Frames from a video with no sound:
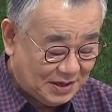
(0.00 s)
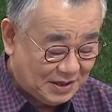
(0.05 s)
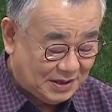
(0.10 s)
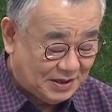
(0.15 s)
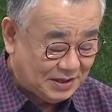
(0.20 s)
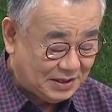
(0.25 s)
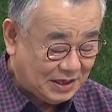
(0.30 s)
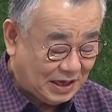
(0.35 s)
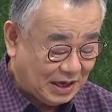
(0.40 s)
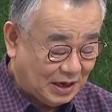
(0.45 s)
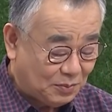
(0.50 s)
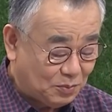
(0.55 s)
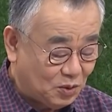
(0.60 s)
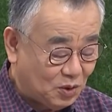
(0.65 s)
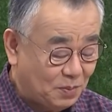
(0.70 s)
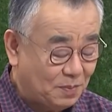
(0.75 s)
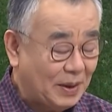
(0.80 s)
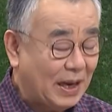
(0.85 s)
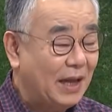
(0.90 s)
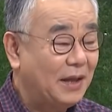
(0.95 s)
그
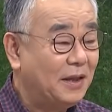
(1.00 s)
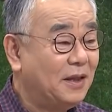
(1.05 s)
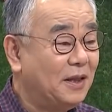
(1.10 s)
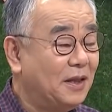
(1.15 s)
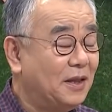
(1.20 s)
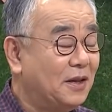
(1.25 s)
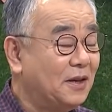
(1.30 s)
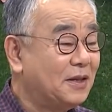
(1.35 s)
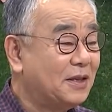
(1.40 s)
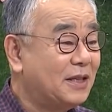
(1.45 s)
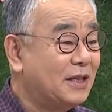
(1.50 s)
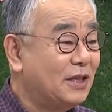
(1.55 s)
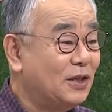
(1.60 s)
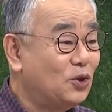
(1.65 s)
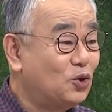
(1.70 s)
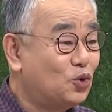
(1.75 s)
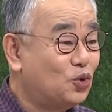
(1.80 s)
사람을 반드시